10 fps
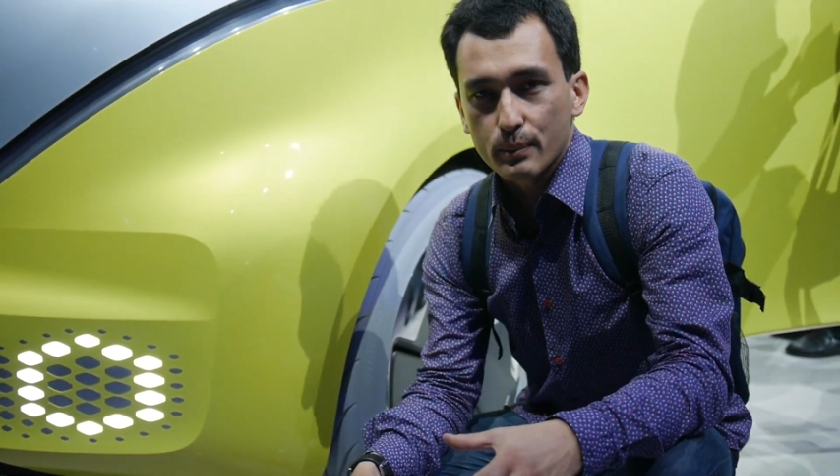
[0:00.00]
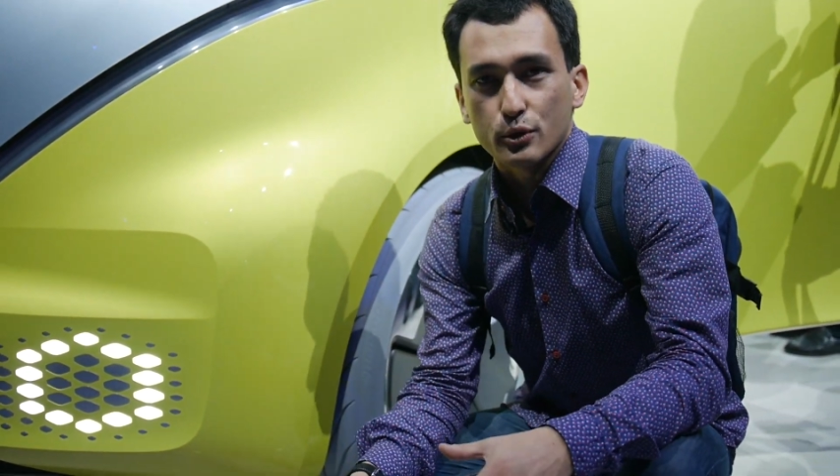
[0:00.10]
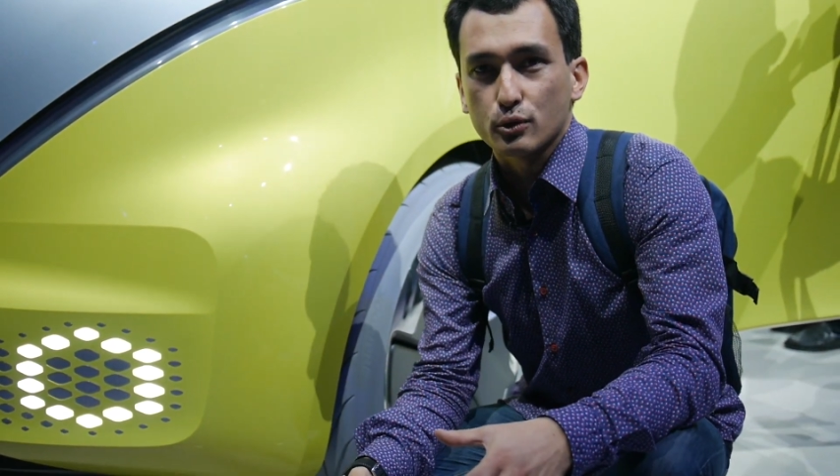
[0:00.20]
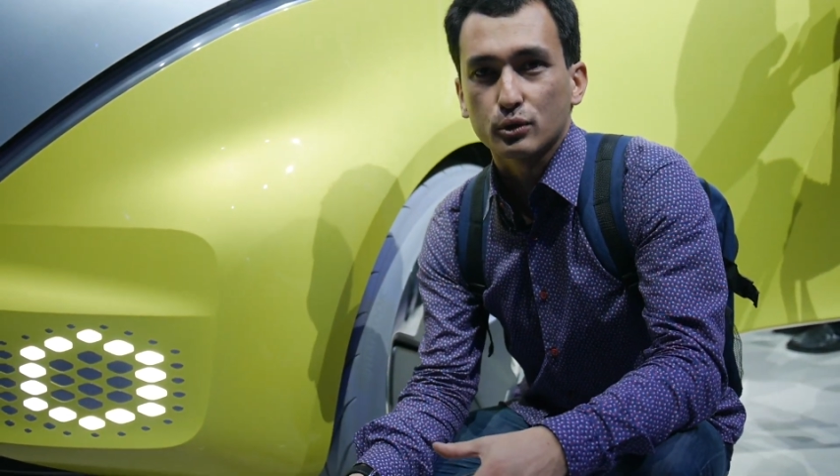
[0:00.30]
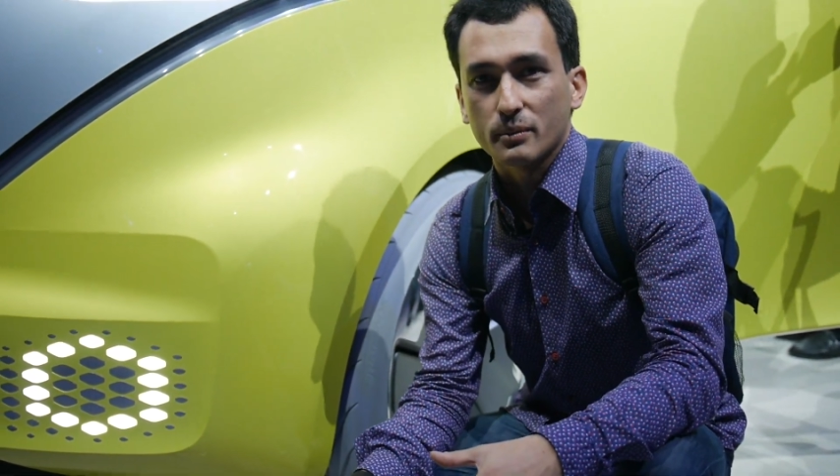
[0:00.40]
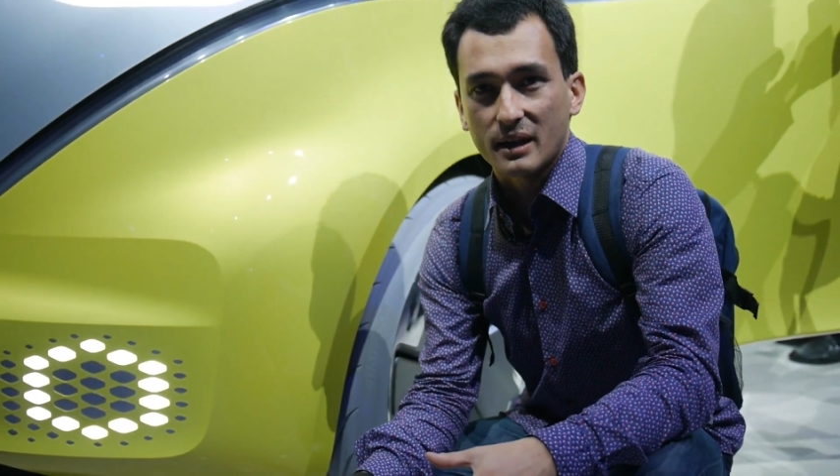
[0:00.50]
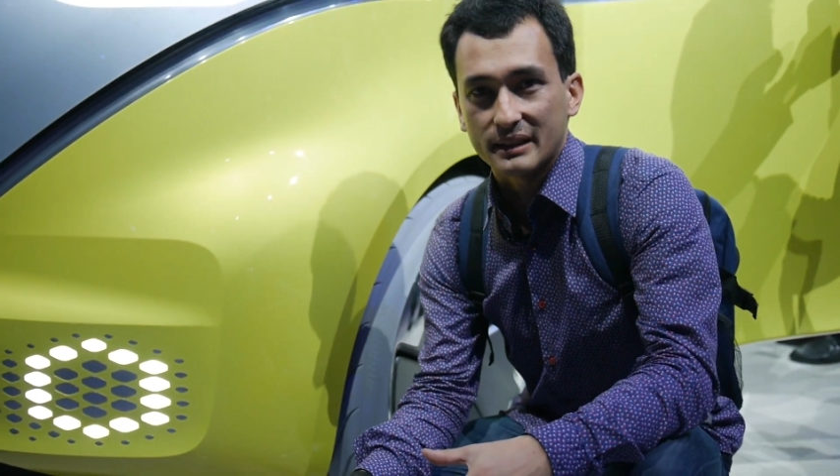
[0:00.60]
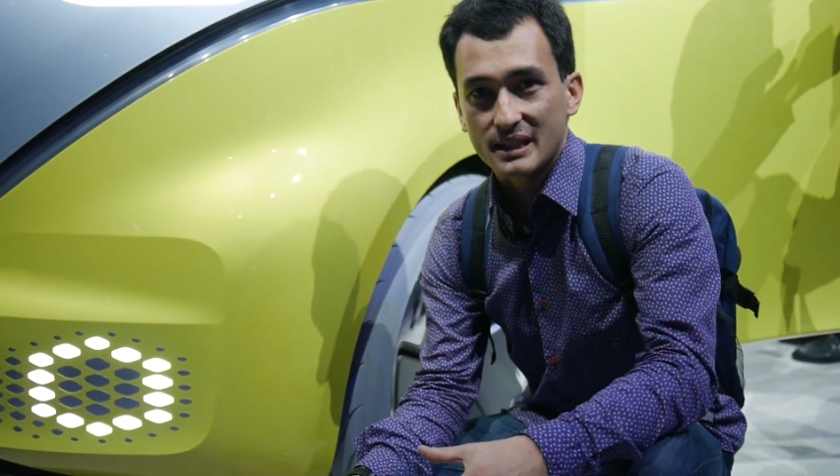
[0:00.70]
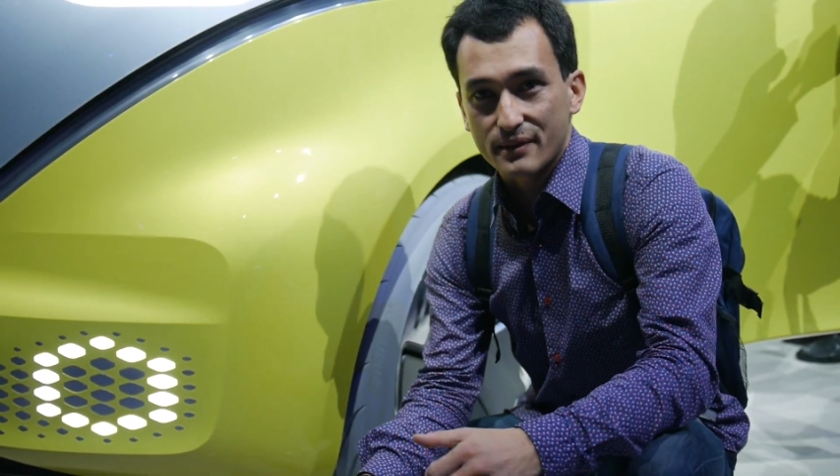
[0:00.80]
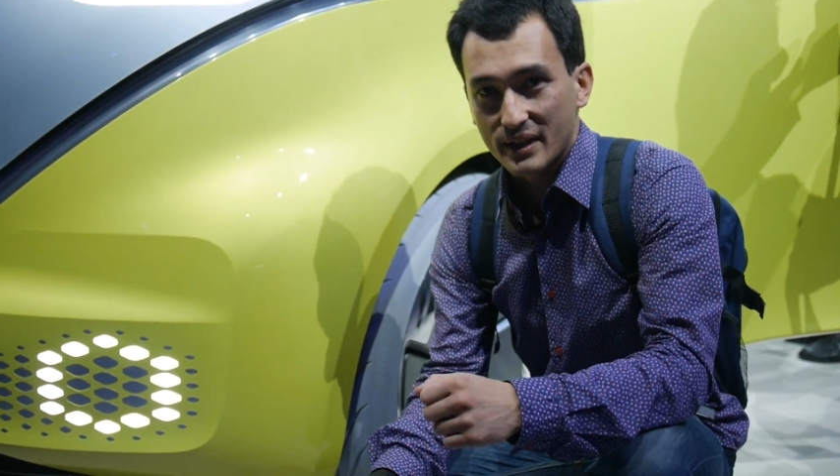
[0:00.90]

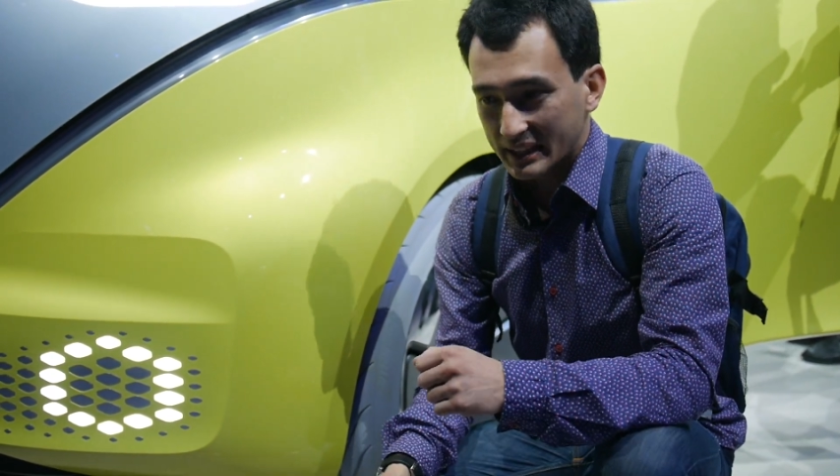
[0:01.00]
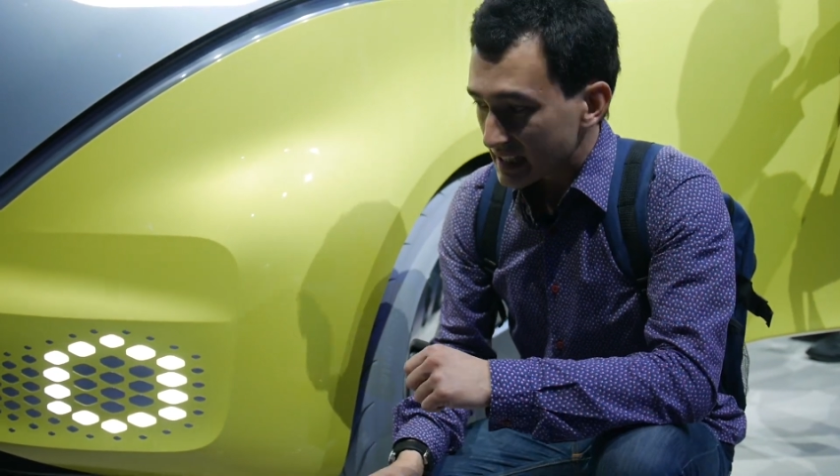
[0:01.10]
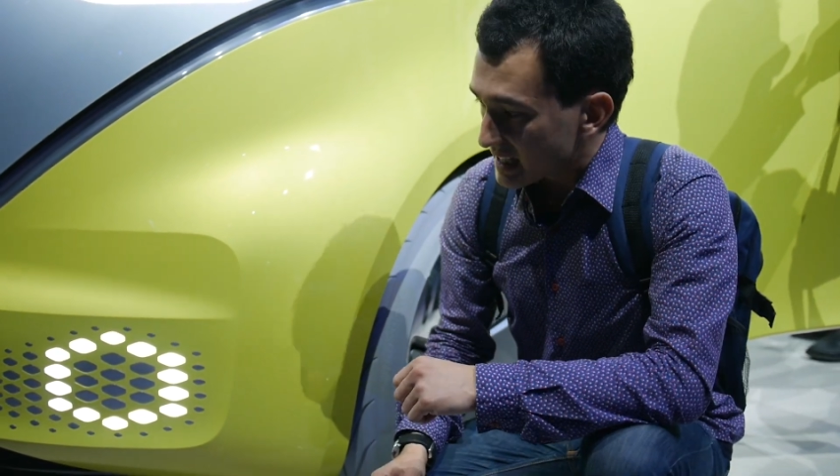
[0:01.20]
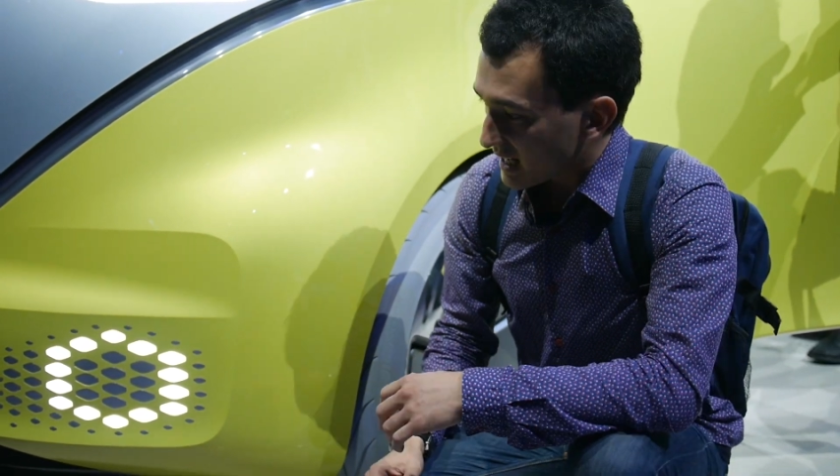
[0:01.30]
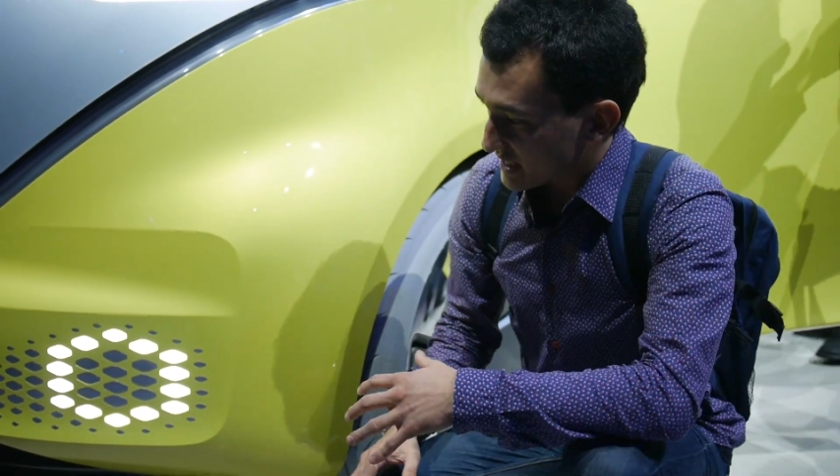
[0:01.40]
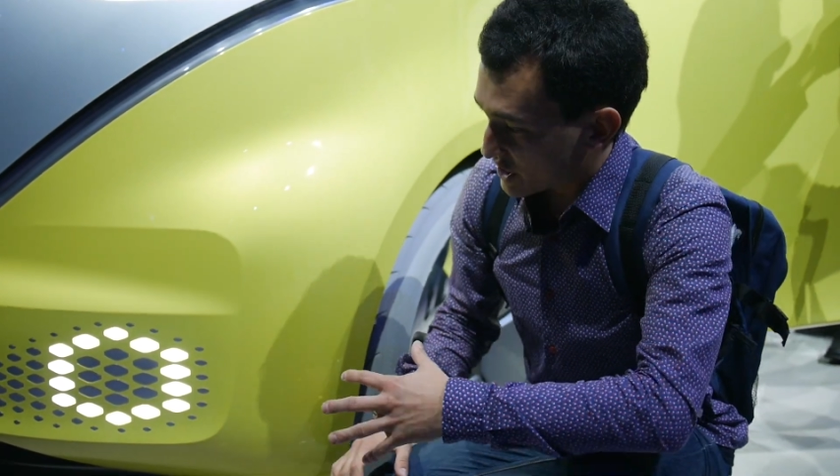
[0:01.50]
противотуманный свет. А